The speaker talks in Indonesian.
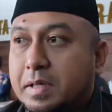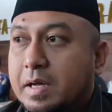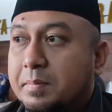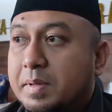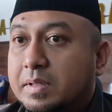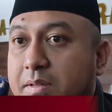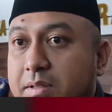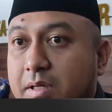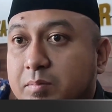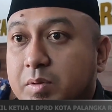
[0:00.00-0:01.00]
Wakil Ketua satu
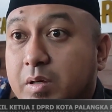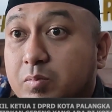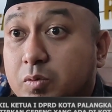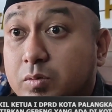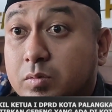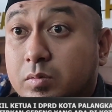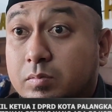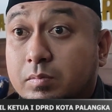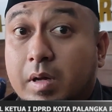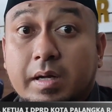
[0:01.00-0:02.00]
DPRD Kota
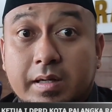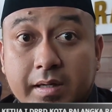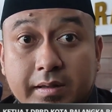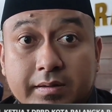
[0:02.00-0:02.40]
Palangkaraya Wahid